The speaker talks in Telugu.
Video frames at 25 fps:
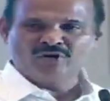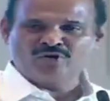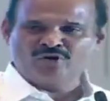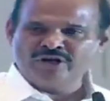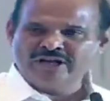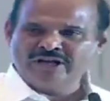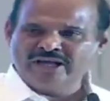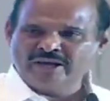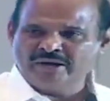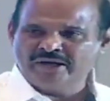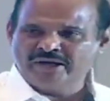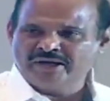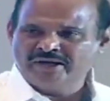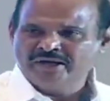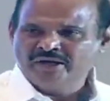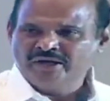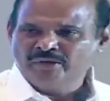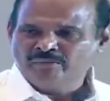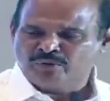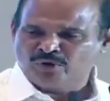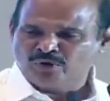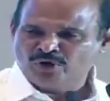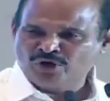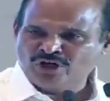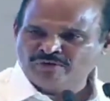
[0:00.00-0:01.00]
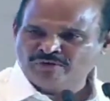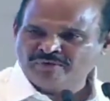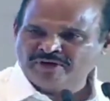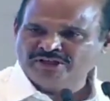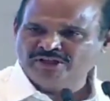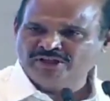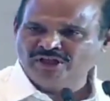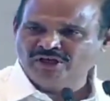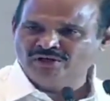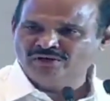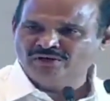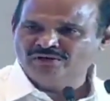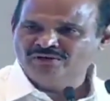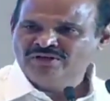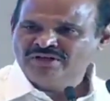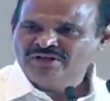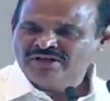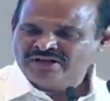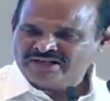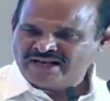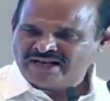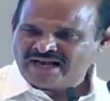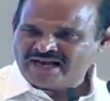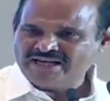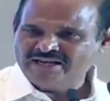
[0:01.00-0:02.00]
కొనే పురుగు మందులు
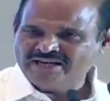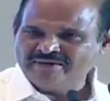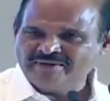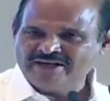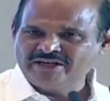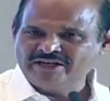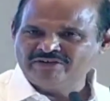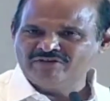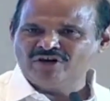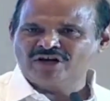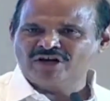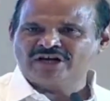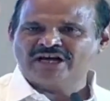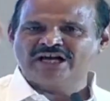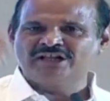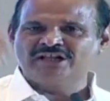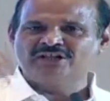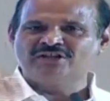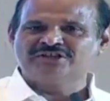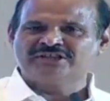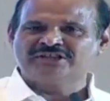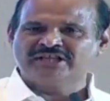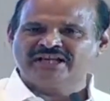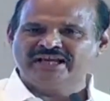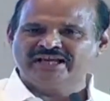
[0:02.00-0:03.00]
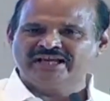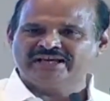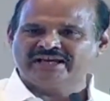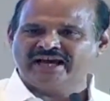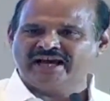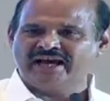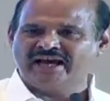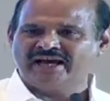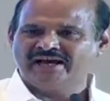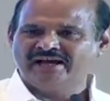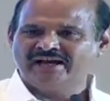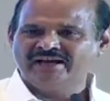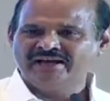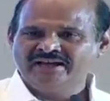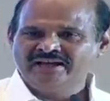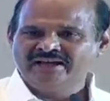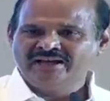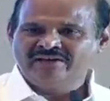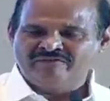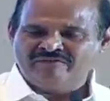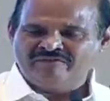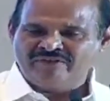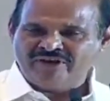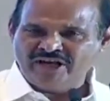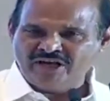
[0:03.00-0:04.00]
నాణ్యమైనవో కాదో తెలియక
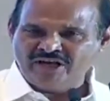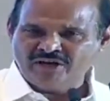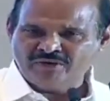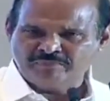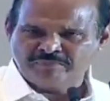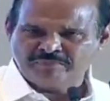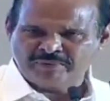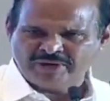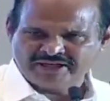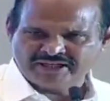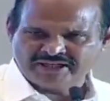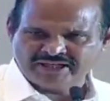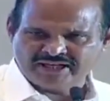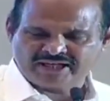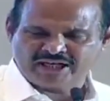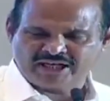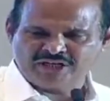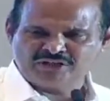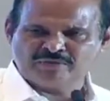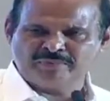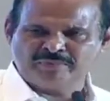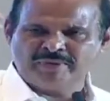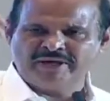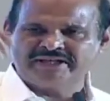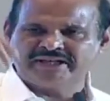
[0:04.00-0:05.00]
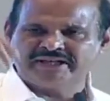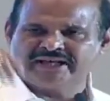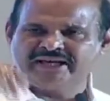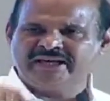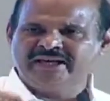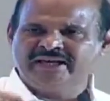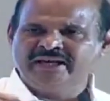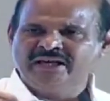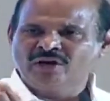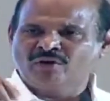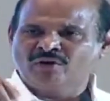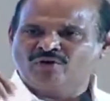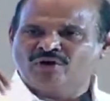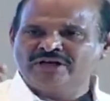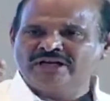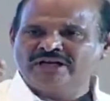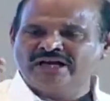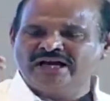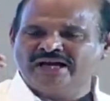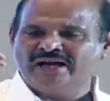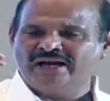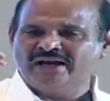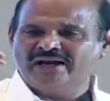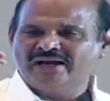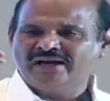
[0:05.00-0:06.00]
వేలు పెట్టి ఖర్చు పెట్టి కొన్న
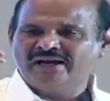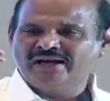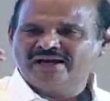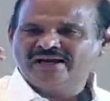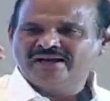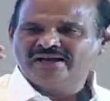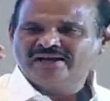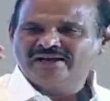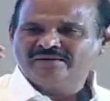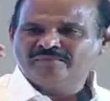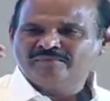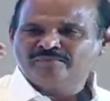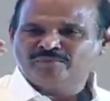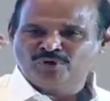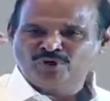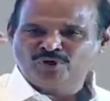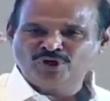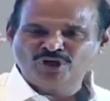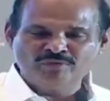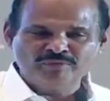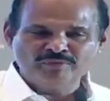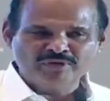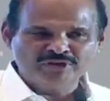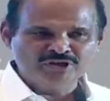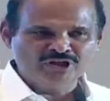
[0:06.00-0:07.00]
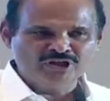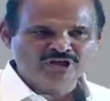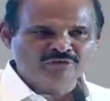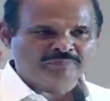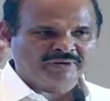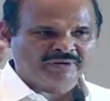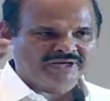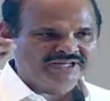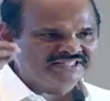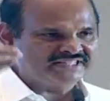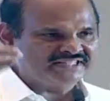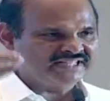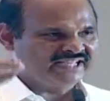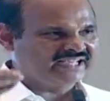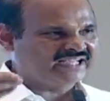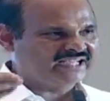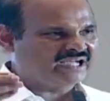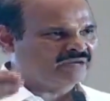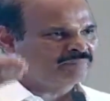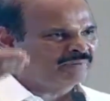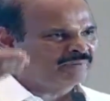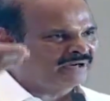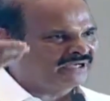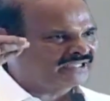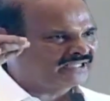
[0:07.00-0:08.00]
పురుగు మందులు పనిచేయక
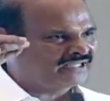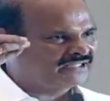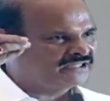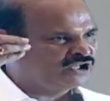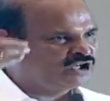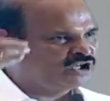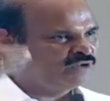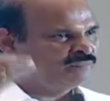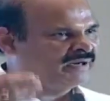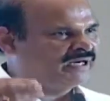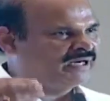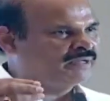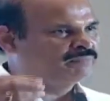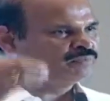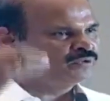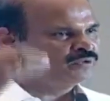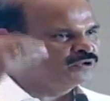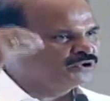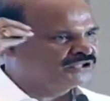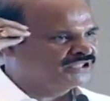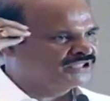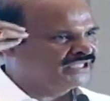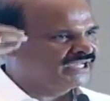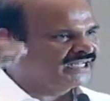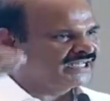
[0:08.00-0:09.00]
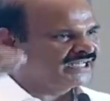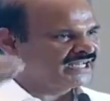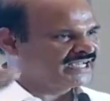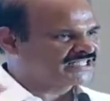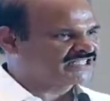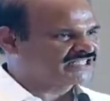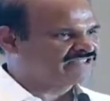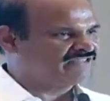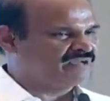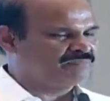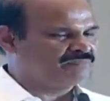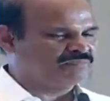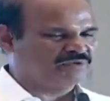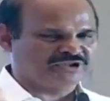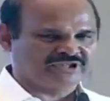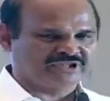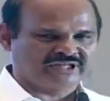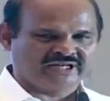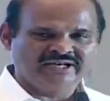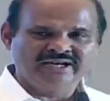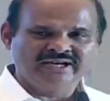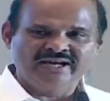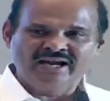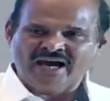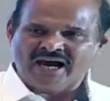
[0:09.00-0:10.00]
పంట దిగుబడి పూర్తిగా నాశనం అయిపోతే
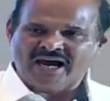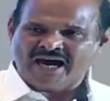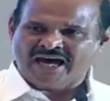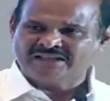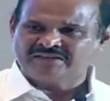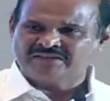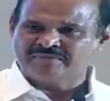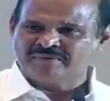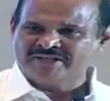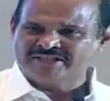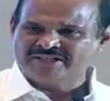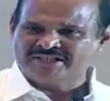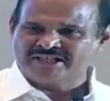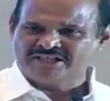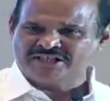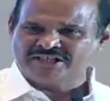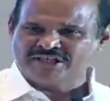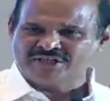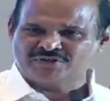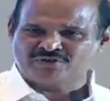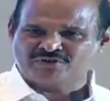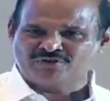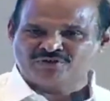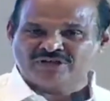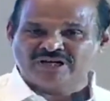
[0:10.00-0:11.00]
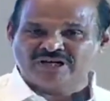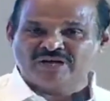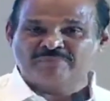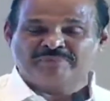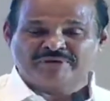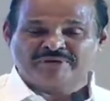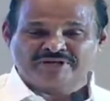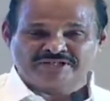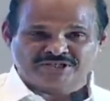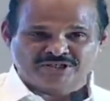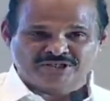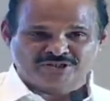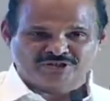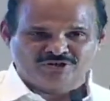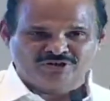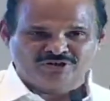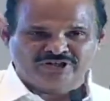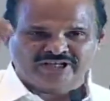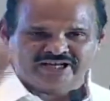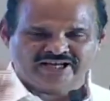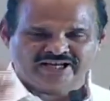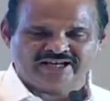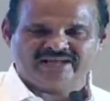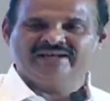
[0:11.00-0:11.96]
ఆత్మహత్యలు చేసుకుంటున్న పరిస్థితులుంటే